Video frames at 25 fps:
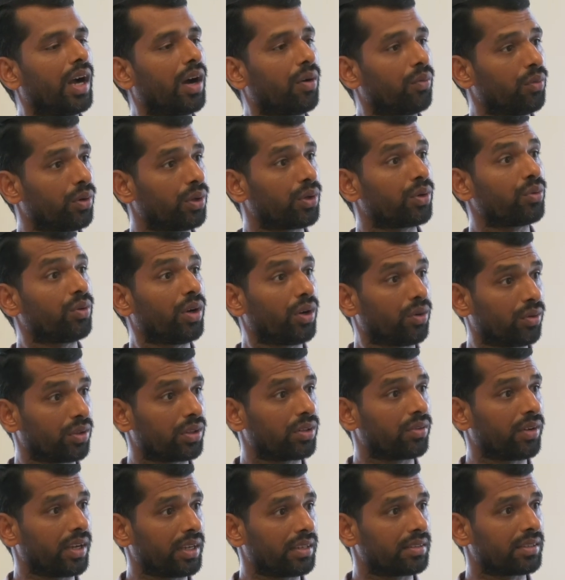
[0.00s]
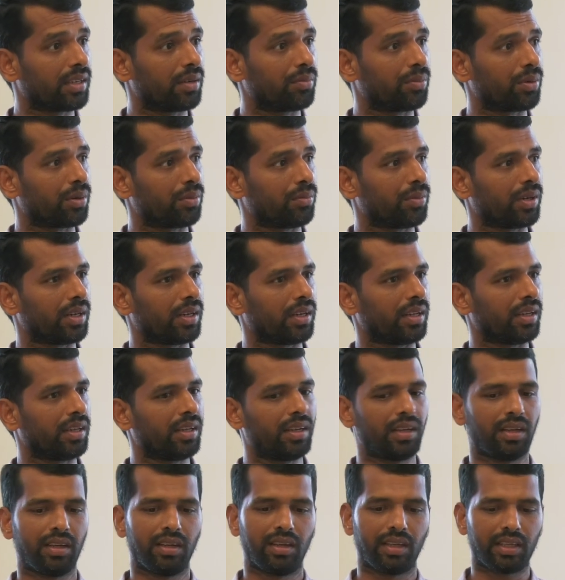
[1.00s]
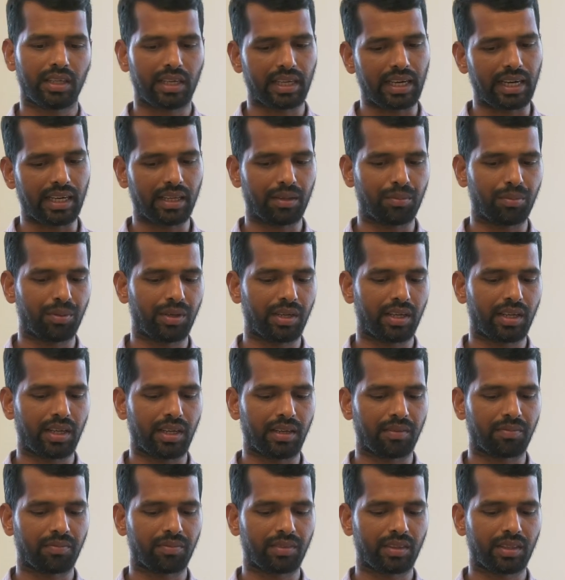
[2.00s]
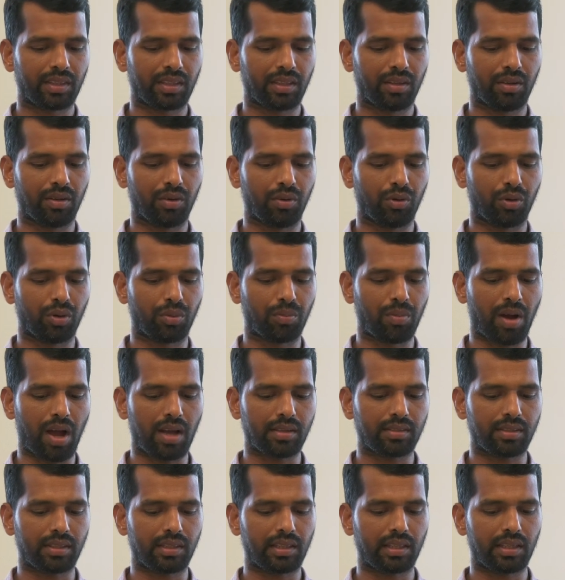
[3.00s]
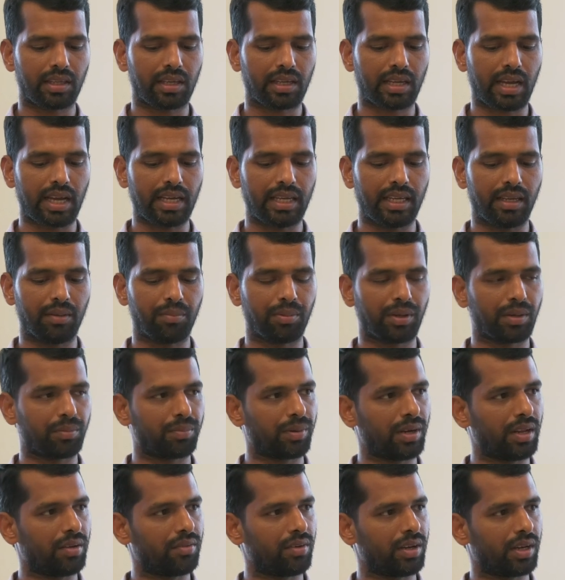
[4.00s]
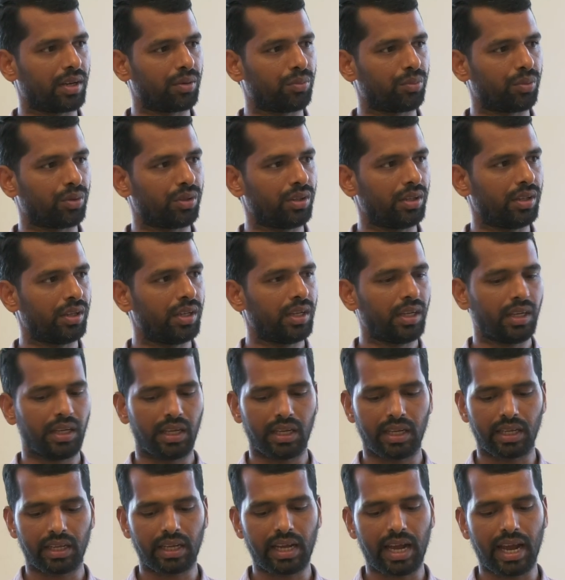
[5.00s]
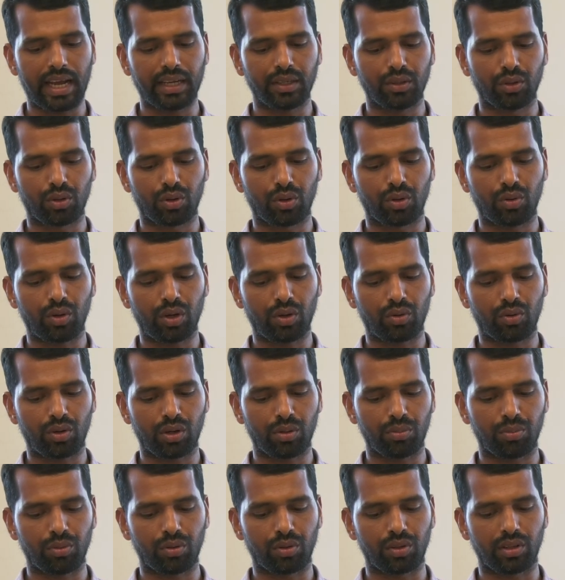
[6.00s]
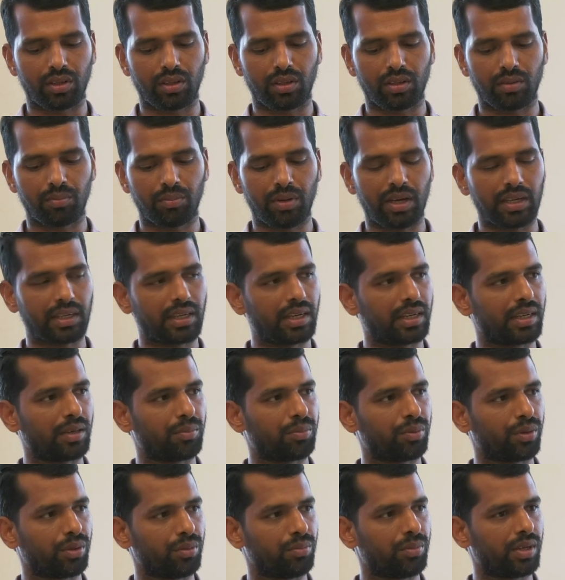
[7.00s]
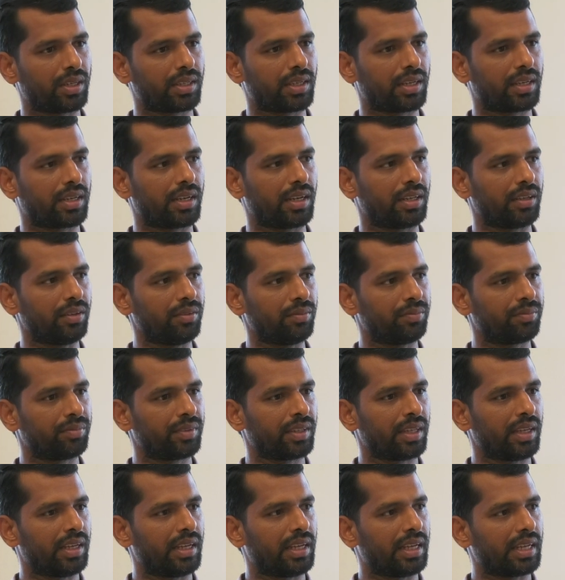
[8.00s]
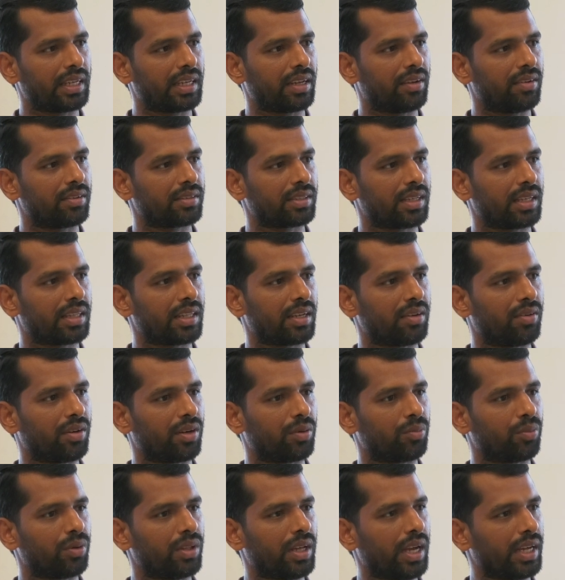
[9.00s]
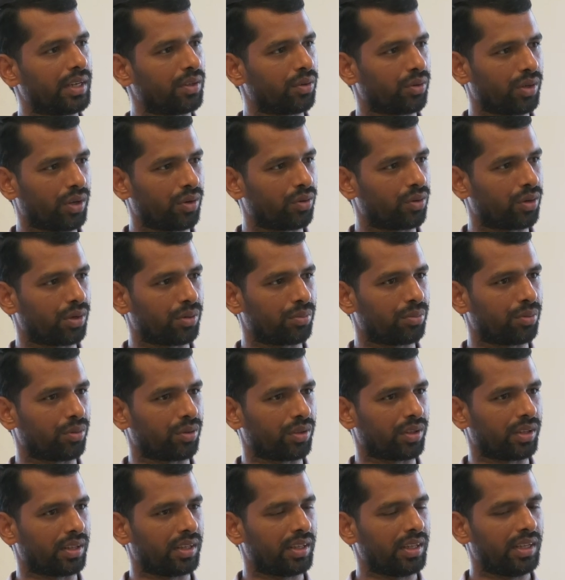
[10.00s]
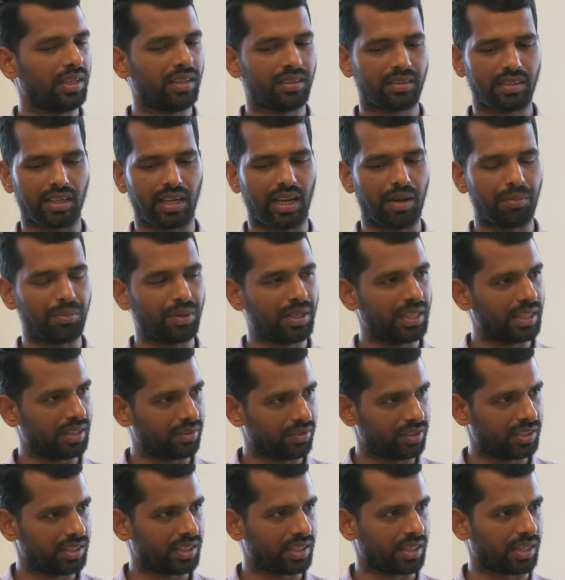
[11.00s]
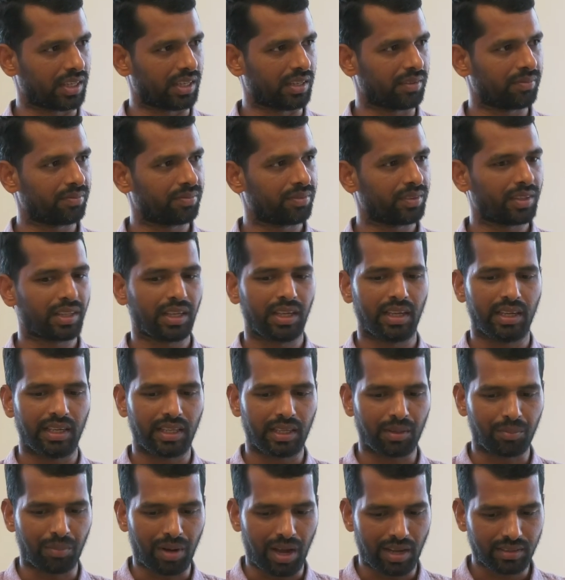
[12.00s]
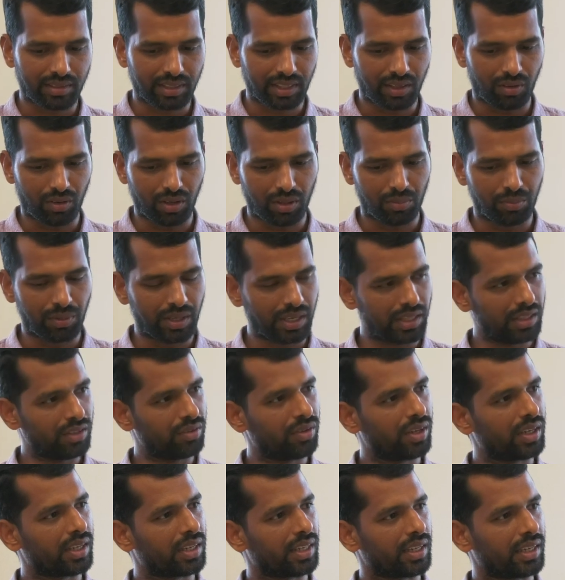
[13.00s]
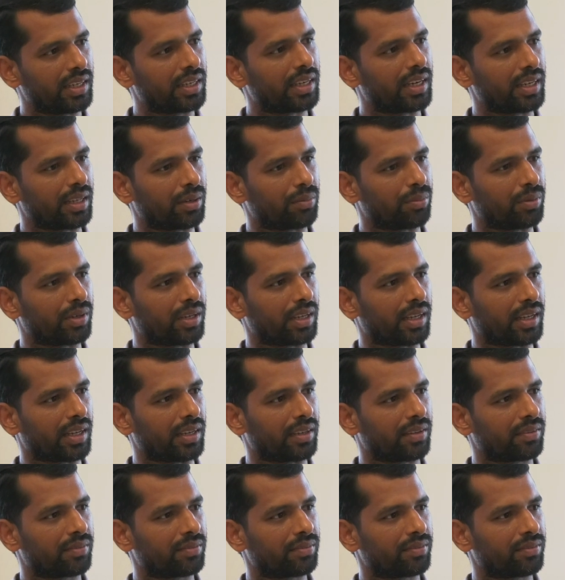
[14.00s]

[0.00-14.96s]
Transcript: அவ்வளோ ரூபா கொடுத்து வாங்கி சாப்பிட்ணுமான்னு நீங்கள் கணக்கு பண்ணுங்கள் ஒரு மாதத்துக்கு காய்கறி பருப்பெல்லாம் வாங்கும்போது எனக்கு ஐநூறுரூவா கூட போகுது மார்க்கெட்டில் பொது மார்க்கெட்லேயும் இயற்கை விவசாயத்தில் வாங்கும்போது ஐநூறுரூவா கூட போகுது சரி அப்படியே இதை வச்சுக்கோங்க நீங்கள் மாதம் எவ்வளோ மருந்து வாங்குறீங்கன்னு கணக்கு பண்ணுங்கள்